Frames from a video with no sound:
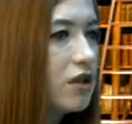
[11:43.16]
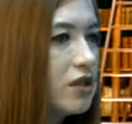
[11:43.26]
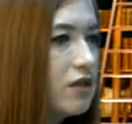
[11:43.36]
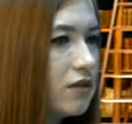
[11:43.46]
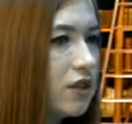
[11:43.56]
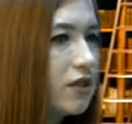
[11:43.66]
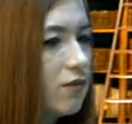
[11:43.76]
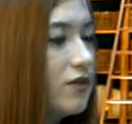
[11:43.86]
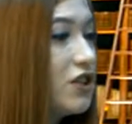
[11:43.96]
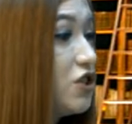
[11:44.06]
активно.
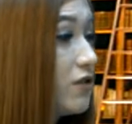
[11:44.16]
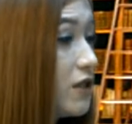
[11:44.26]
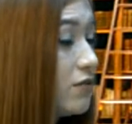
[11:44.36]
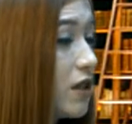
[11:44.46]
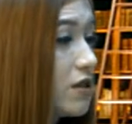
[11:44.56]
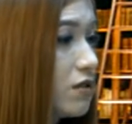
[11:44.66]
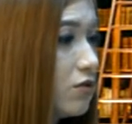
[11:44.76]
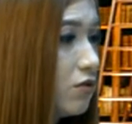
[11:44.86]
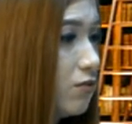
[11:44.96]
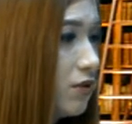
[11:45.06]
2018
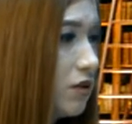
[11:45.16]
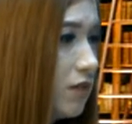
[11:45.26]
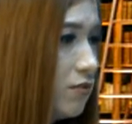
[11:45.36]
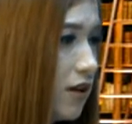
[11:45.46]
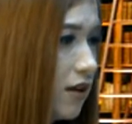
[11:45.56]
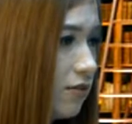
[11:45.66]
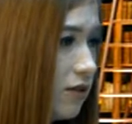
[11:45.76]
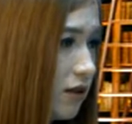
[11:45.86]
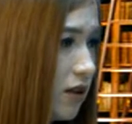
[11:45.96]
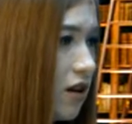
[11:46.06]
год был
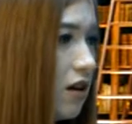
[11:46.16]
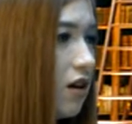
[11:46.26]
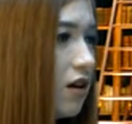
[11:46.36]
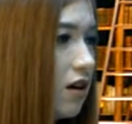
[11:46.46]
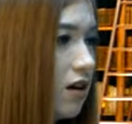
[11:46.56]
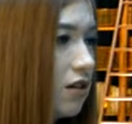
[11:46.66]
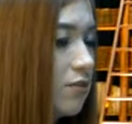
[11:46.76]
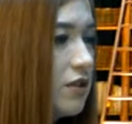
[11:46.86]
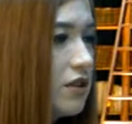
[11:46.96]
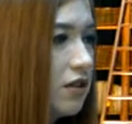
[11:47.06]
объявлен а,
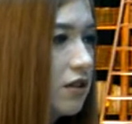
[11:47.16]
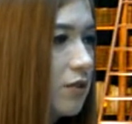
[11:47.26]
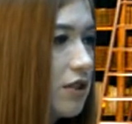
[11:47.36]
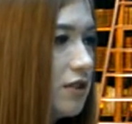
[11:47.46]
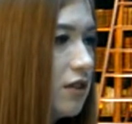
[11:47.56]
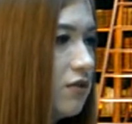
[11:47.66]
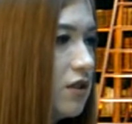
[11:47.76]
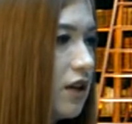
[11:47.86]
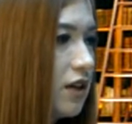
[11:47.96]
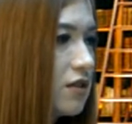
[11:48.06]
президентом Российской
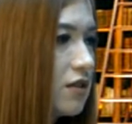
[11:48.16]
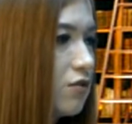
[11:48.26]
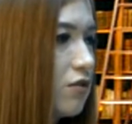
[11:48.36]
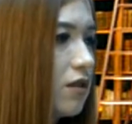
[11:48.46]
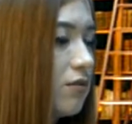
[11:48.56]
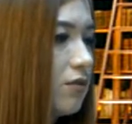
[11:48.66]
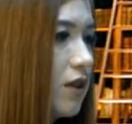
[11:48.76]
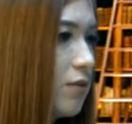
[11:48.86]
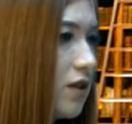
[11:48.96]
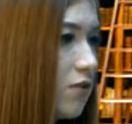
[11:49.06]
Федерации годом
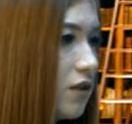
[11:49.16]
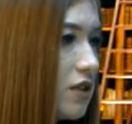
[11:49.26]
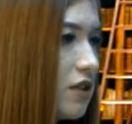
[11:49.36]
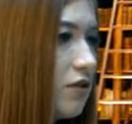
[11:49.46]
добровольца и